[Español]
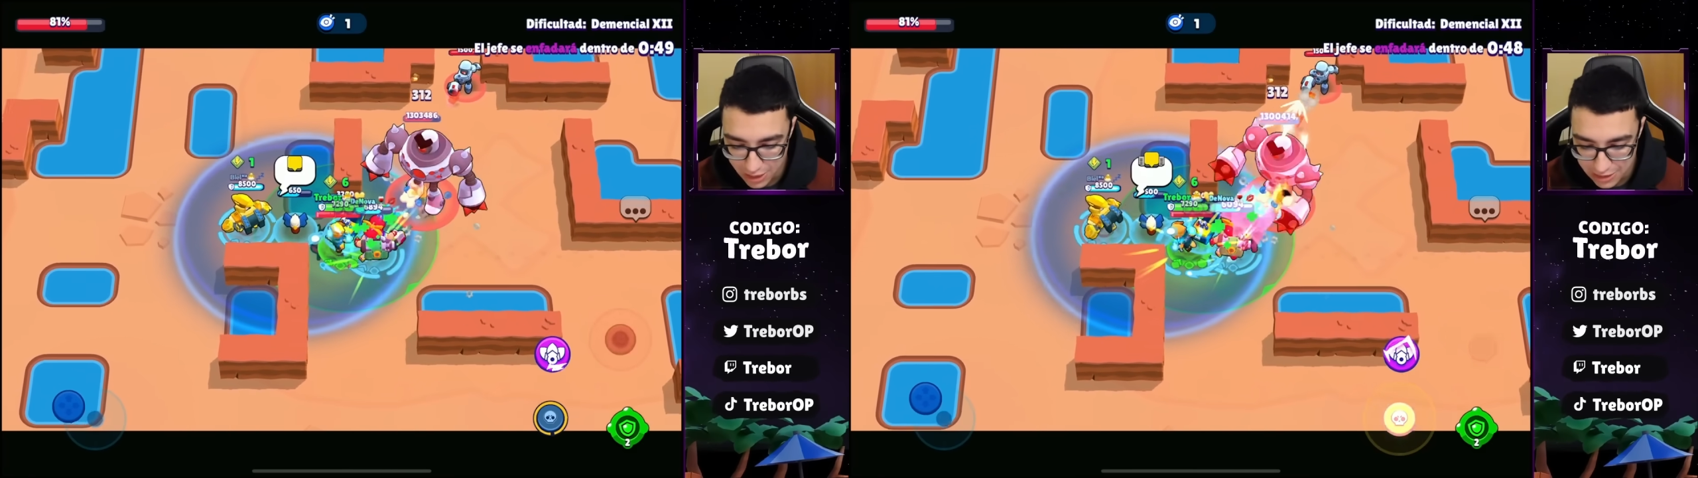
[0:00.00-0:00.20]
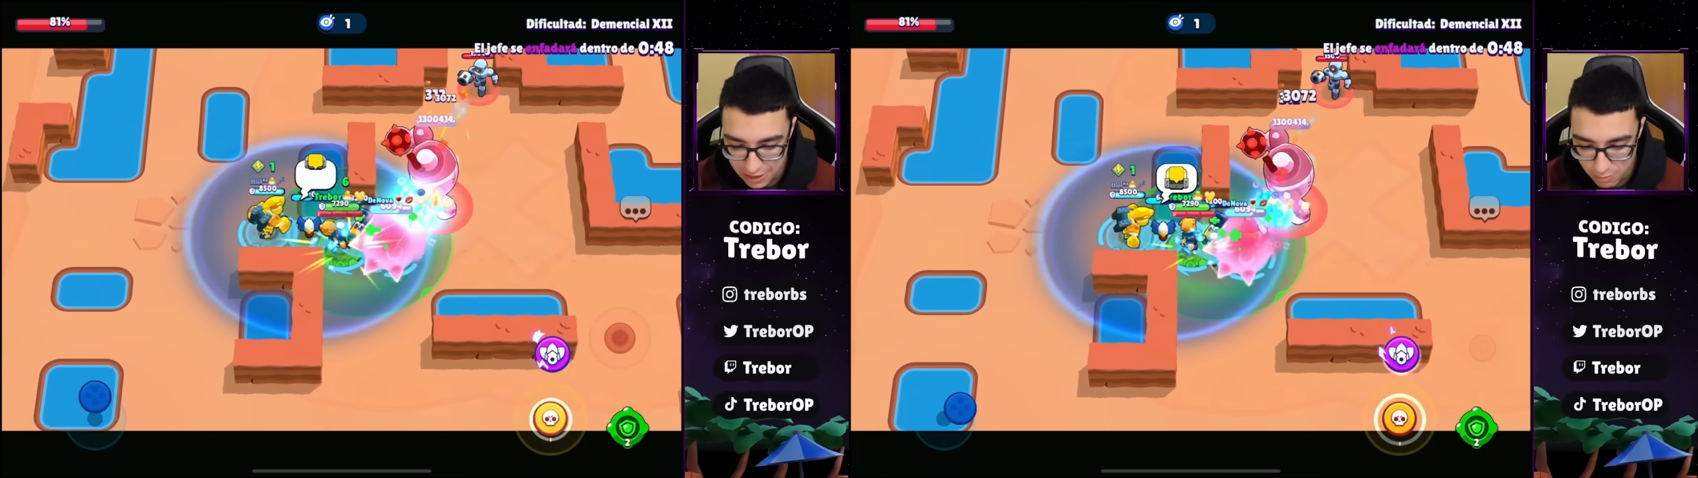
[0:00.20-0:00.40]

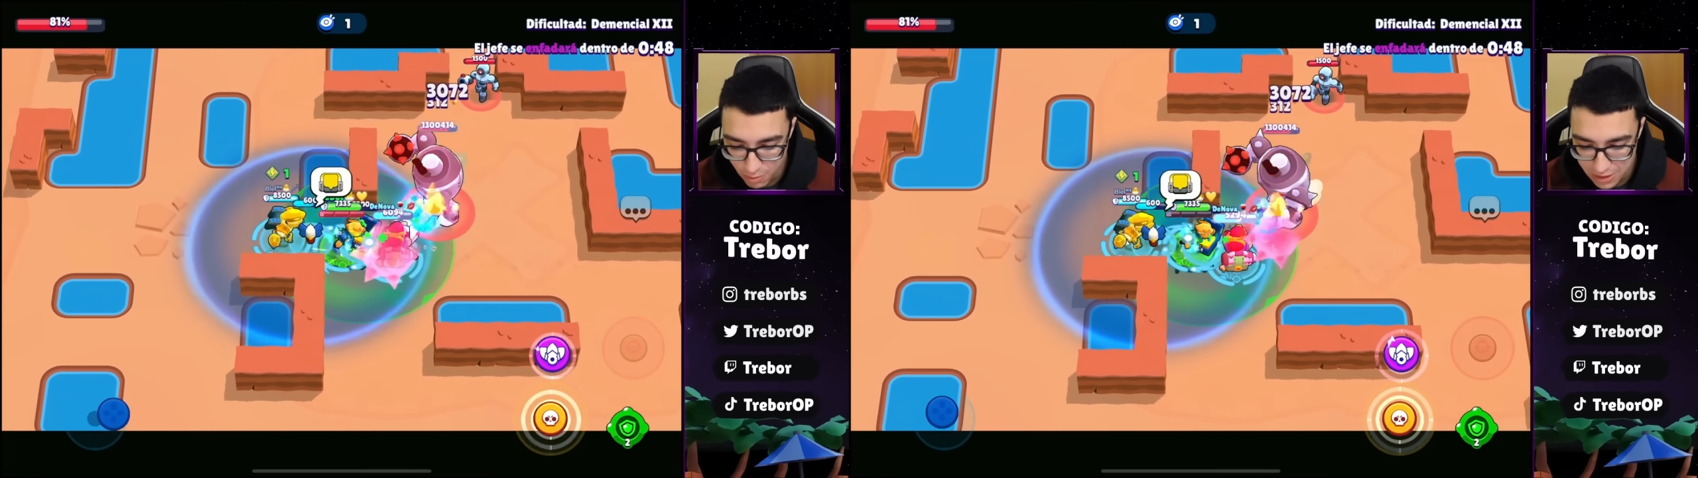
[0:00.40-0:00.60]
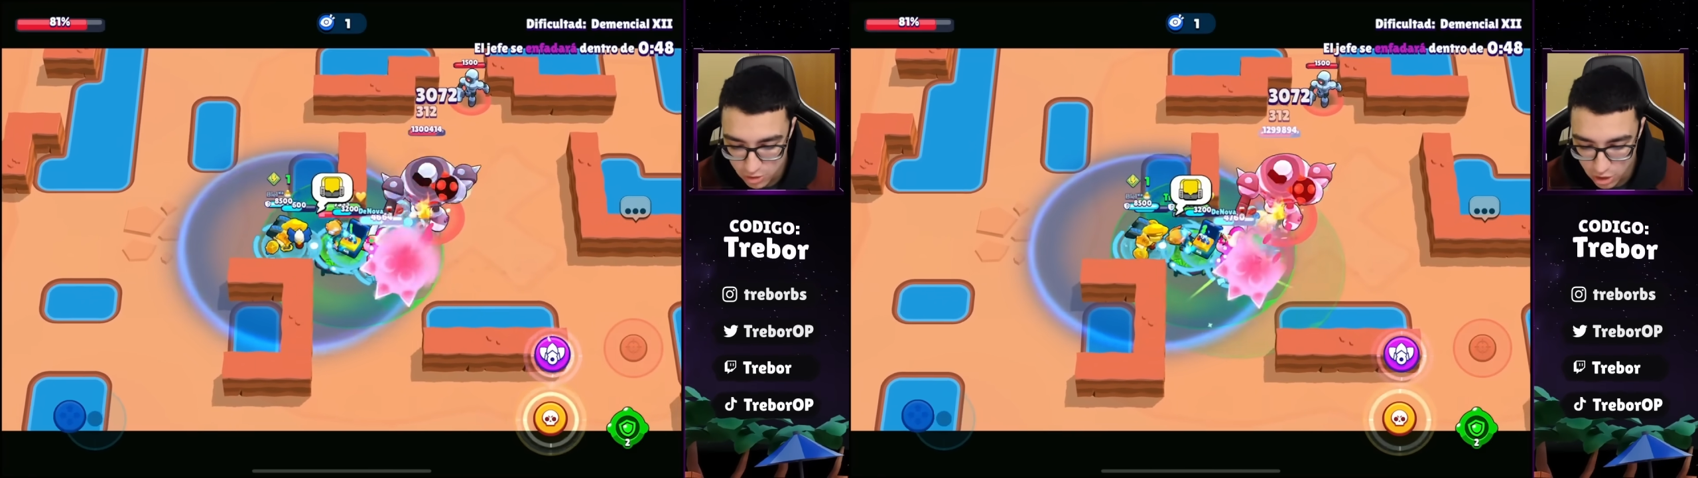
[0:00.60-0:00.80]
gente, el
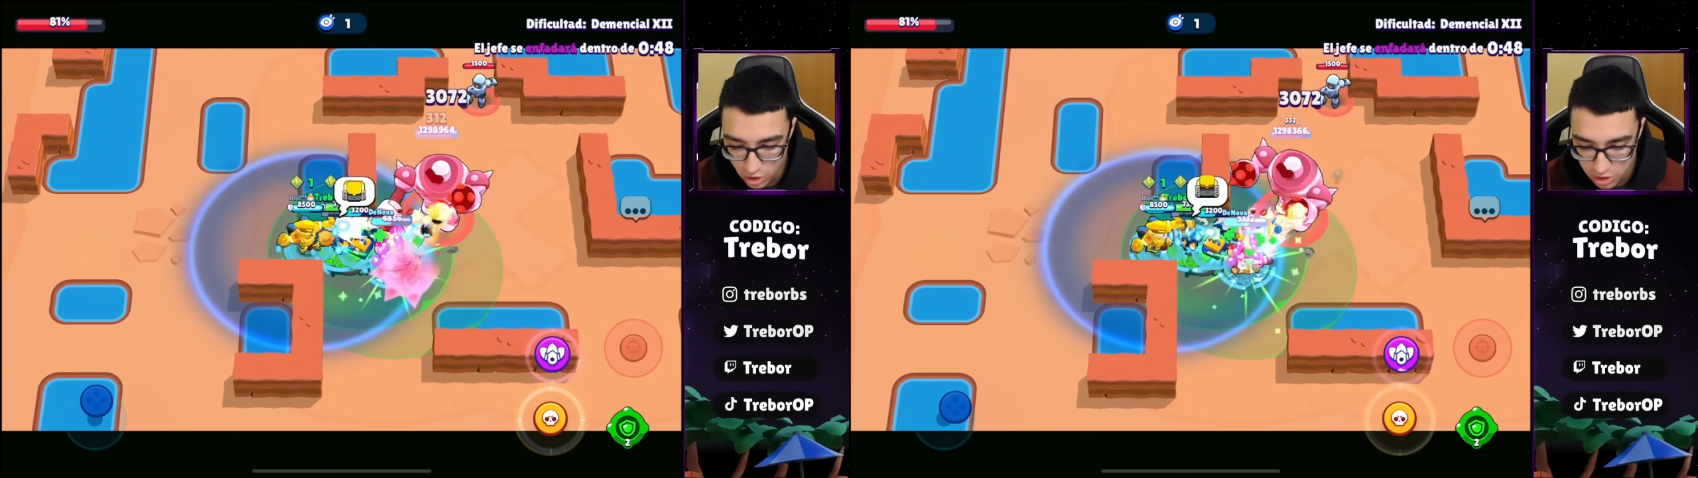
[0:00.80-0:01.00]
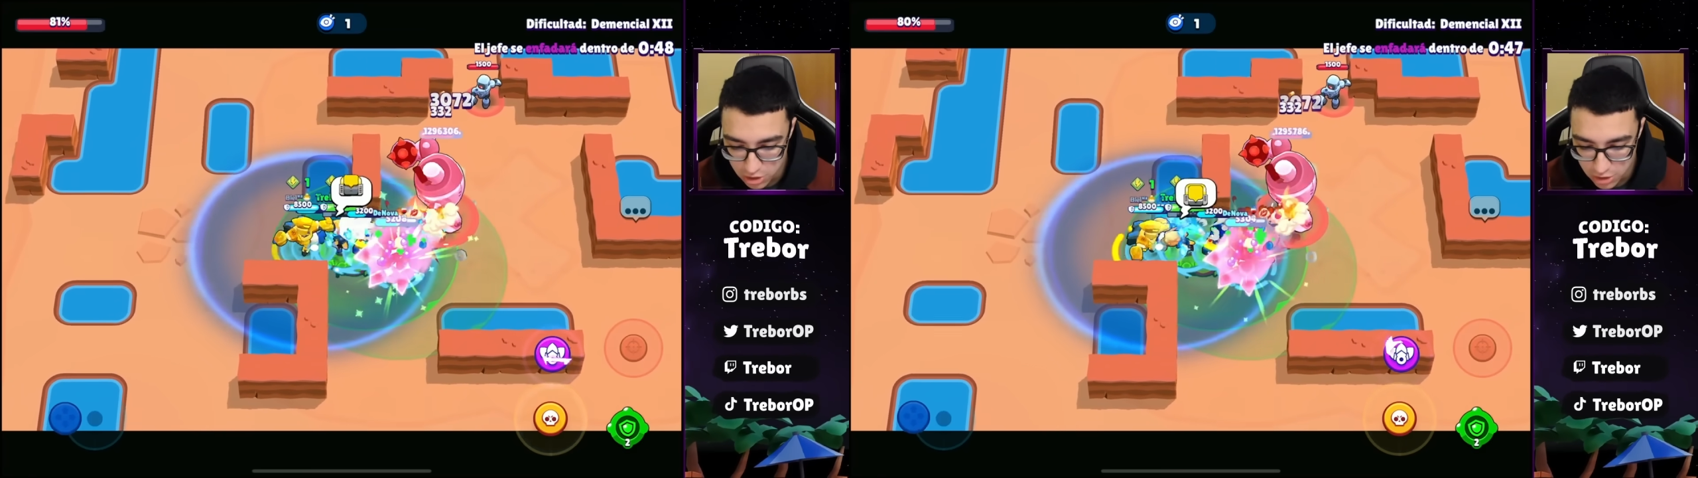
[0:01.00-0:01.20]
momento
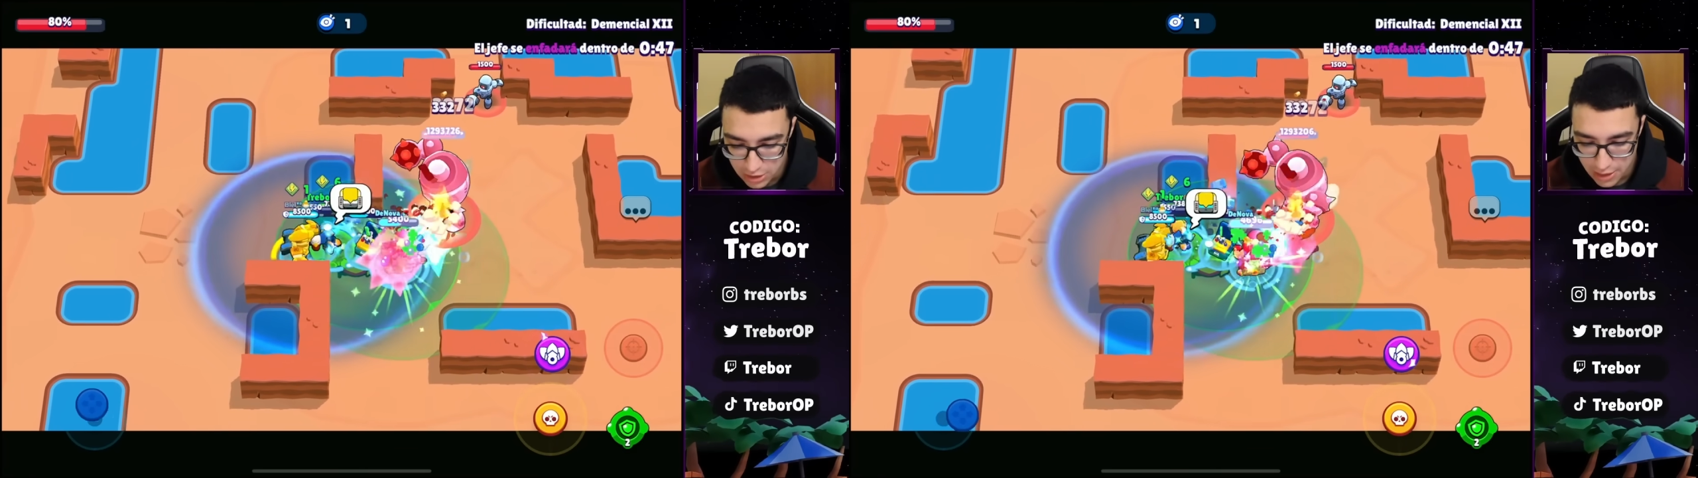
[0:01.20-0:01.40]
idóneo